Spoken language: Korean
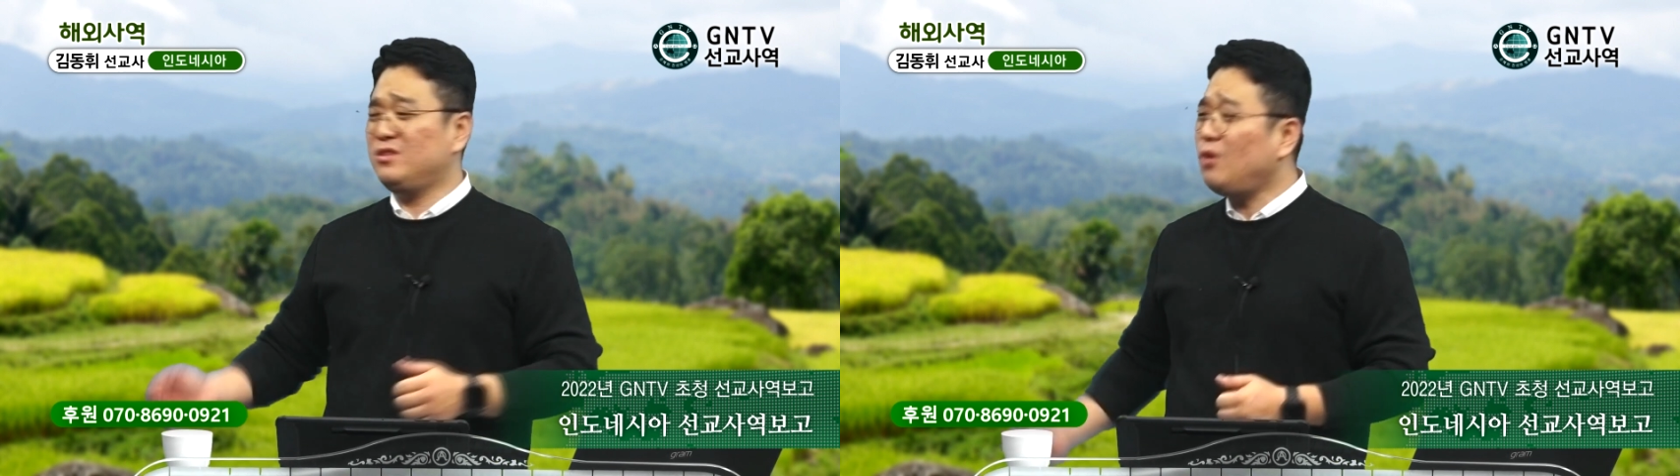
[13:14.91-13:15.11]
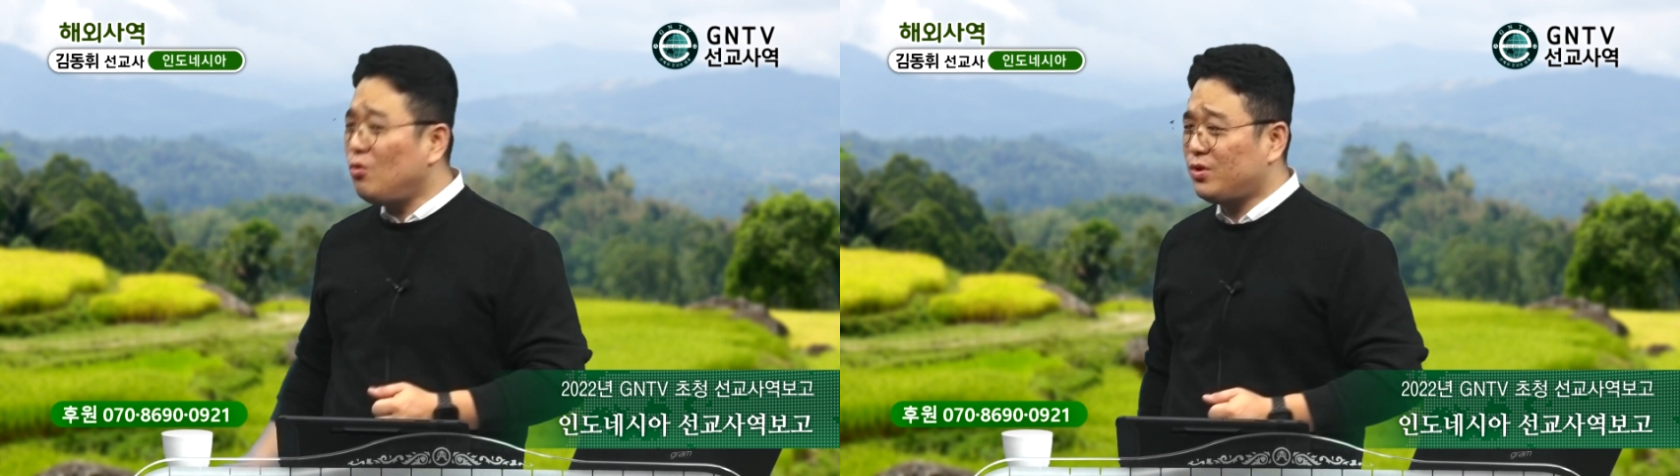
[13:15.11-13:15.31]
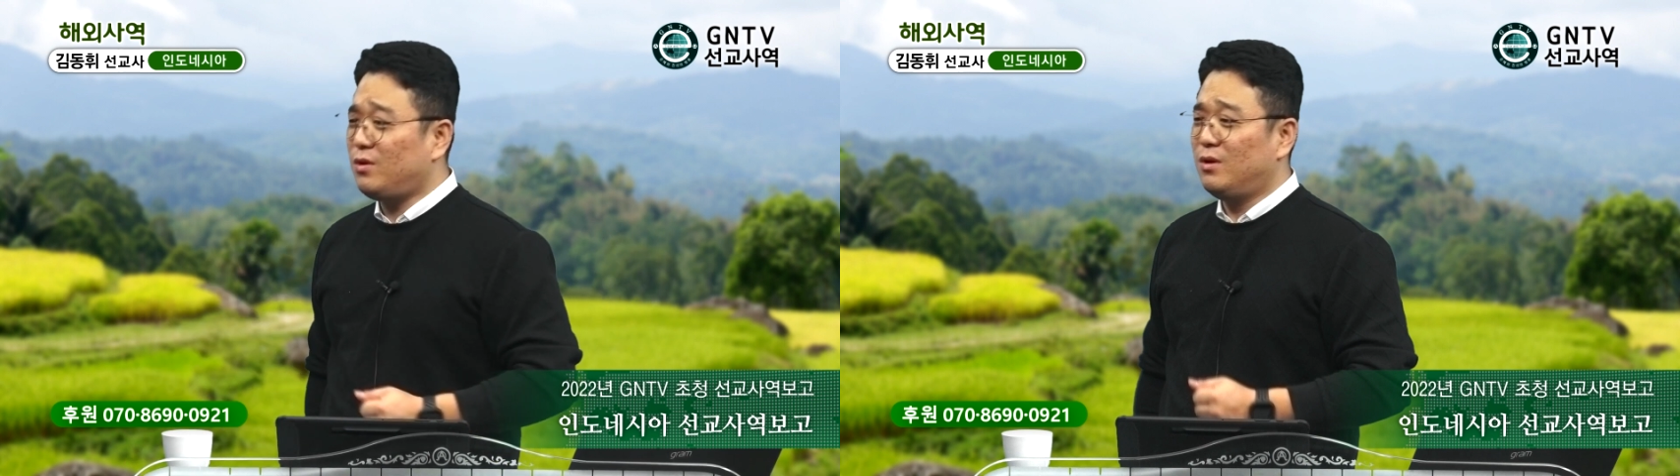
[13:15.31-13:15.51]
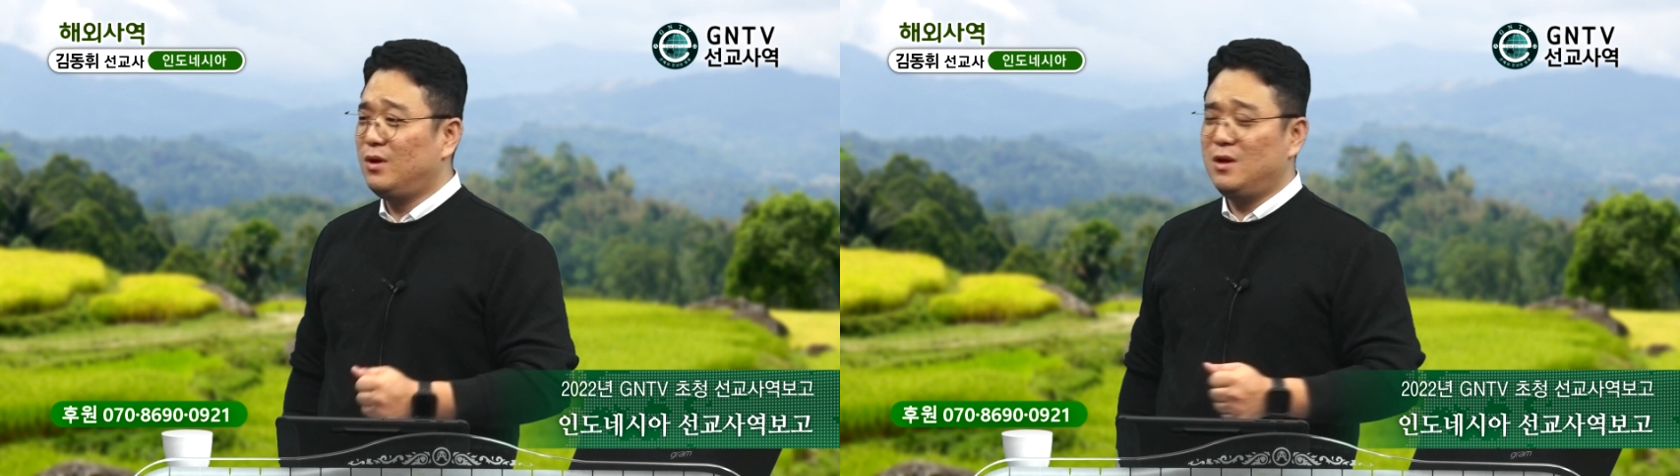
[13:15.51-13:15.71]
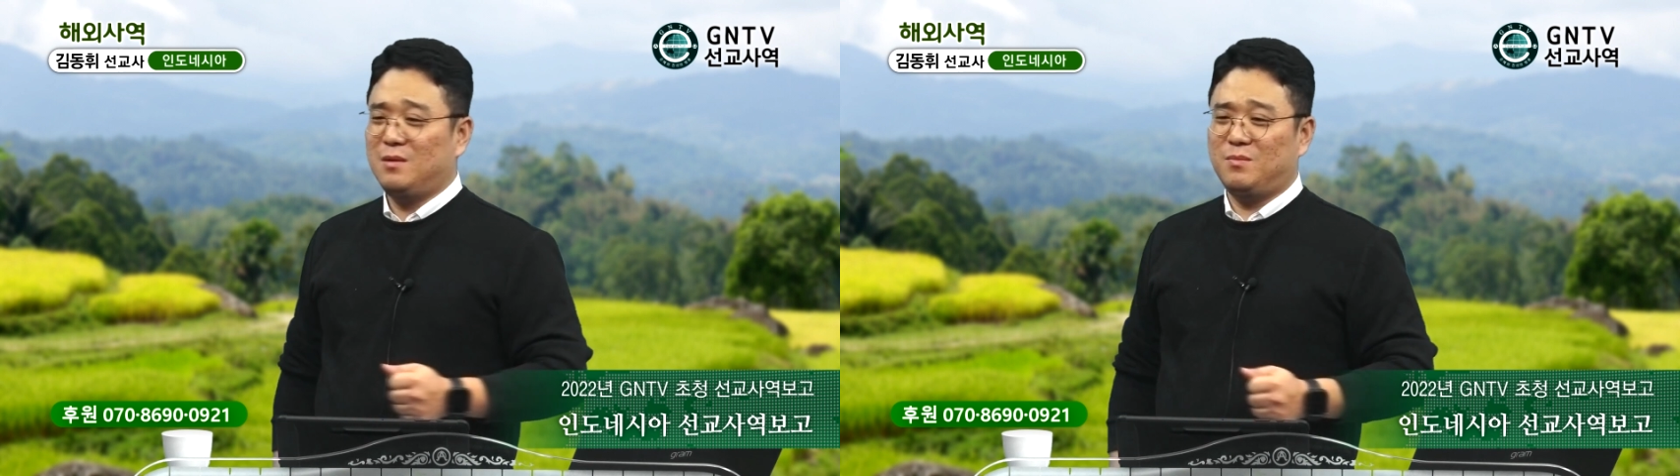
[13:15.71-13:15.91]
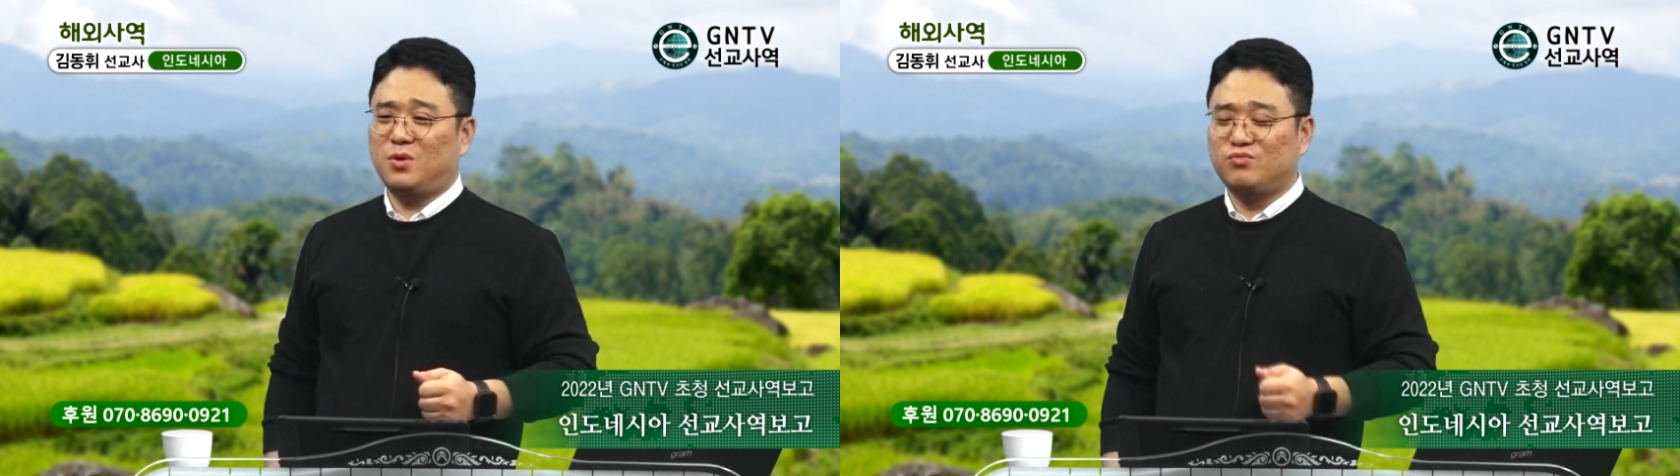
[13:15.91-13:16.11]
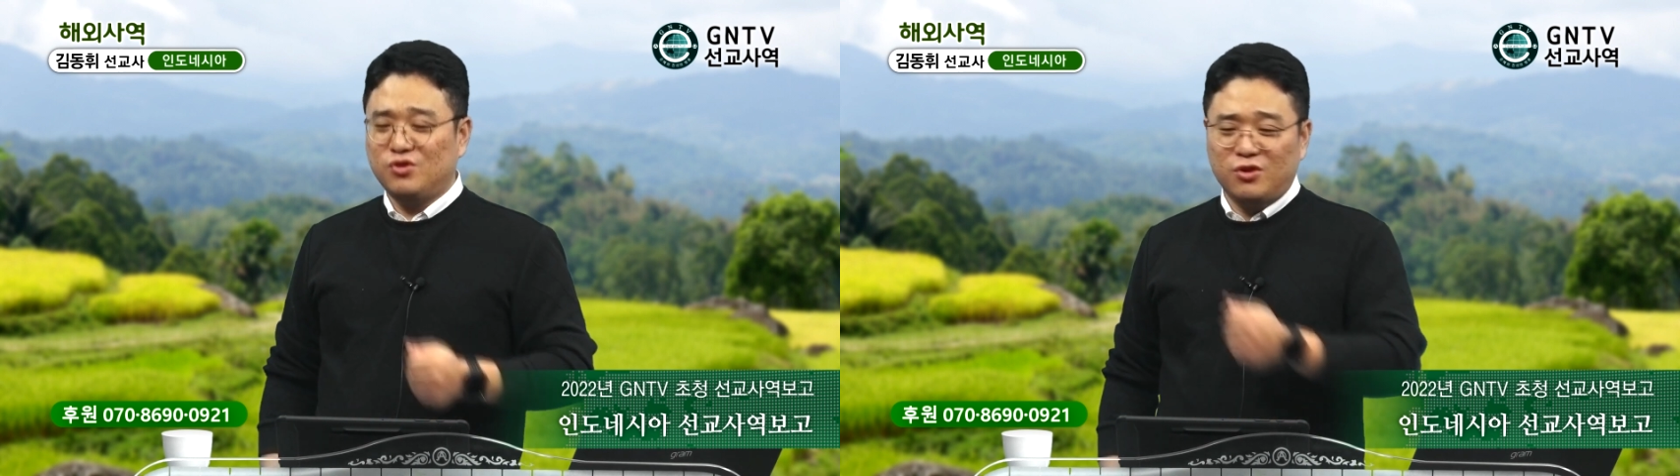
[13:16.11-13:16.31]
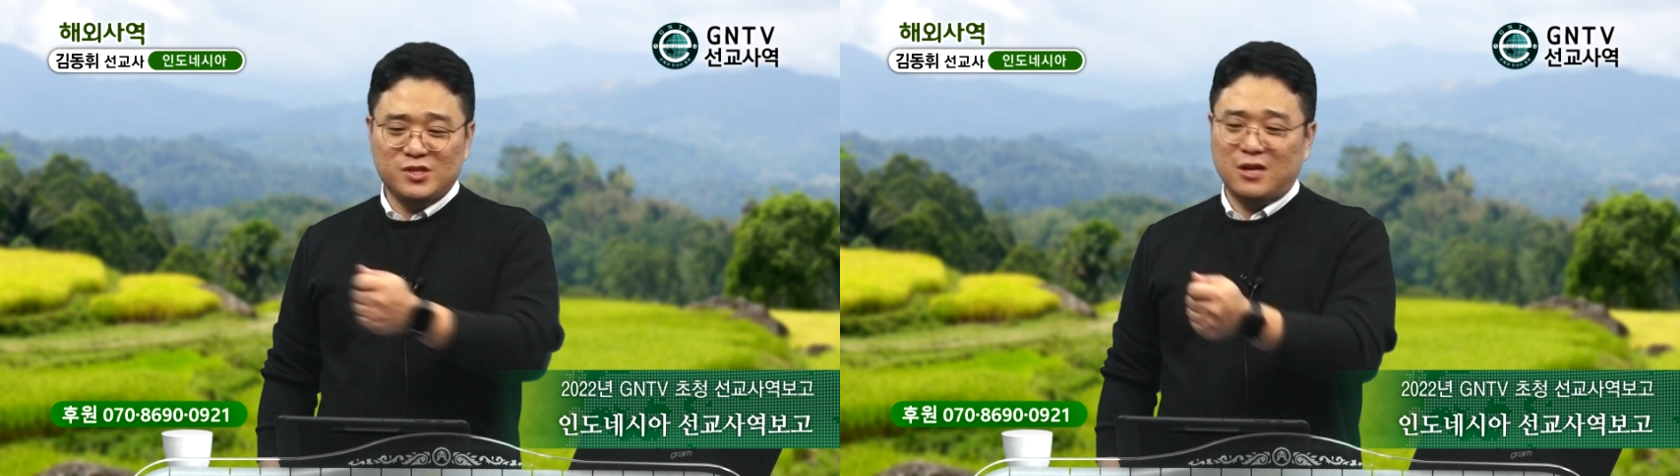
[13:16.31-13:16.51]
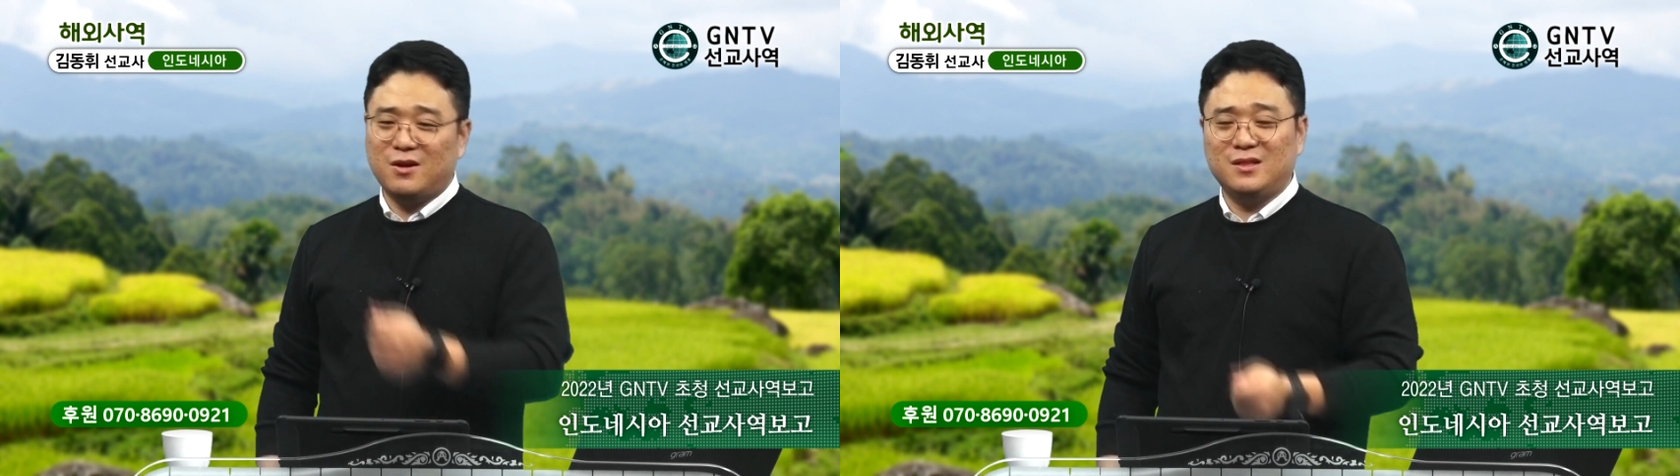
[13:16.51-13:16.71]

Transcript: 뜨거워서 뭐 물건을 사러